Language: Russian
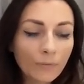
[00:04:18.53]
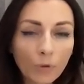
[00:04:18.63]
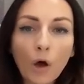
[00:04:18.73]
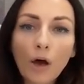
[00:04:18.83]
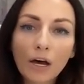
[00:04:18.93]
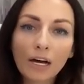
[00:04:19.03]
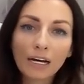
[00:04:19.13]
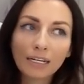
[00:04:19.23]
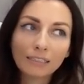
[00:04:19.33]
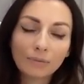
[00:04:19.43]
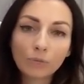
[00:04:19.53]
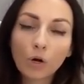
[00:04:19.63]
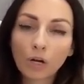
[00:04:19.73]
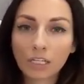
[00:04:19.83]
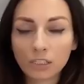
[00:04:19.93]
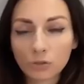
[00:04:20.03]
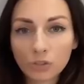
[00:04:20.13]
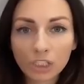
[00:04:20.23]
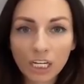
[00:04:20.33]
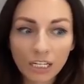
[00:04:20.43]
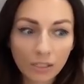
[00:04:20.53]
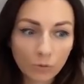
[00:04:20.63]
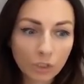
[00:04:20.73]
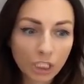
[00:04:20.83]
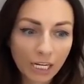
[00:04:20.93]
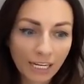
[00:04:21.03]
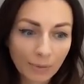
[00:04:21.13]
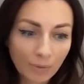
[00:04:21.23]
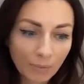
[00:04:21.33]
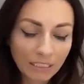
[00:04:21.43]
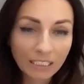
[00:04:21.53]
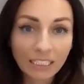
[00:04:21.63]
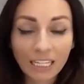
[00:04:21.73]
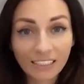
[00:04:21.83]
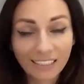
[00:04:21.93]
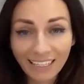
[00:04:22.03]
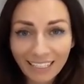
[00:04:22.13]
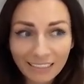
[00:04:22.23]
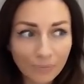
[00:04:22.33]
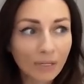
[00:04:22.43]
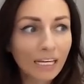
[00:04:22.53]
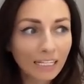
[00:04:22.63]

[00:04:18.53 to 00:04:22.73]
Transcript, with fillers: но а, немного изучая уже как бы материала рядом,